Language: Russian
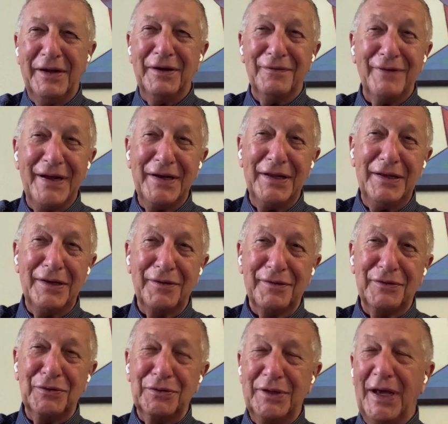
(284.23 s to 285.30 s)
говорили с
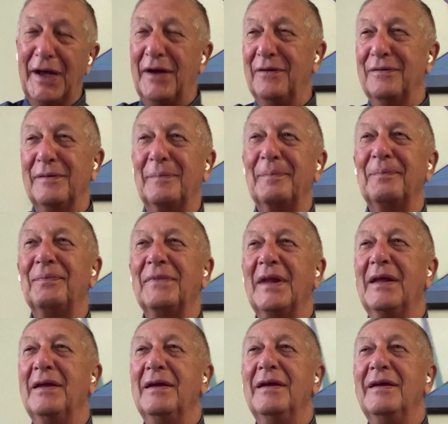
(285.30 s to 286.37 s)
Дудаевым.
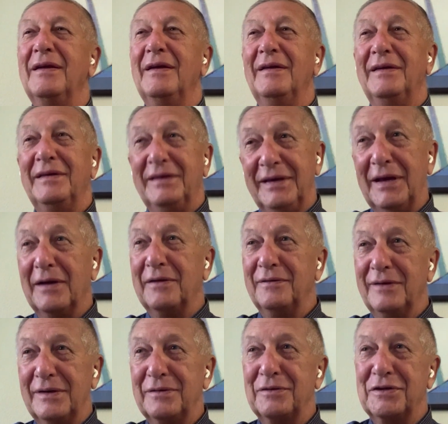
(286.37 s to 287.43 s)
Я
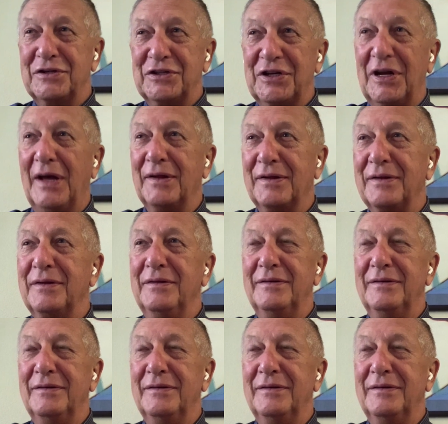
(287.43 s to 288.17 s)
говорю, сейчас.